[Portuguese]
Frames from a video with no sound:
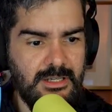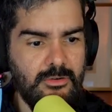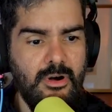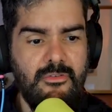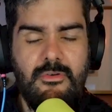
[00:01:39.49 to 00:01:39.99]

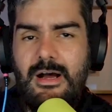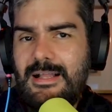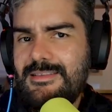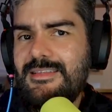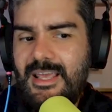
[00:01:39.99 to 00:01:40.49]
Qual a
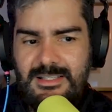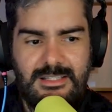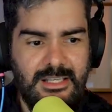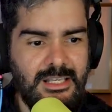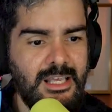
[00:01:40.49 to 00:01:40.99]
tese
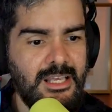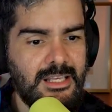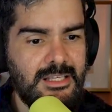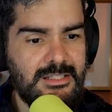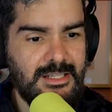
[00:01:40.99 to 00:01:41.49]
aí
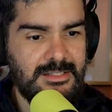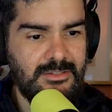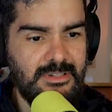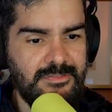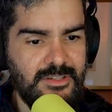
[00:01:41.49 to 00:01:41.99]
que está sendo
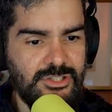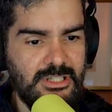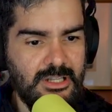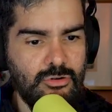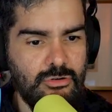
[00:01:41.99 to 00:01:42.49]
defendida
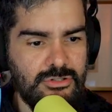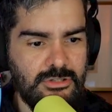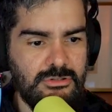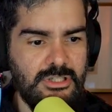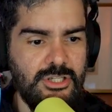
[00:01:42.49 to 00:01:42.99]
na conclusão
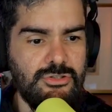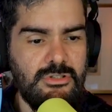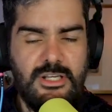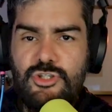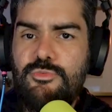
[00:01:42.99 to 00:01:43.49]
do texto e
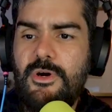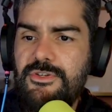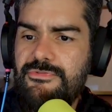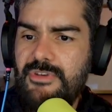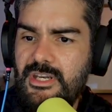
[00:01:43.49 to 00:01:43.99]
a gente pode
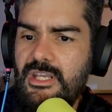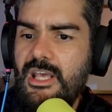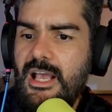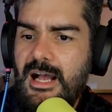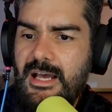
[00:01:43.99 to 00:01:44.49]
inferir
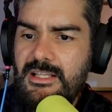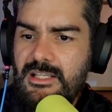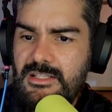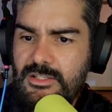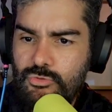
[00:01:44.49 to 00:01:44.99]
a
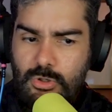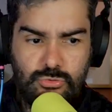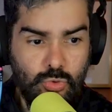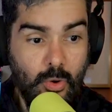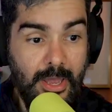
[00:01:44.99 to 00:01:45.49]
intenção do autor.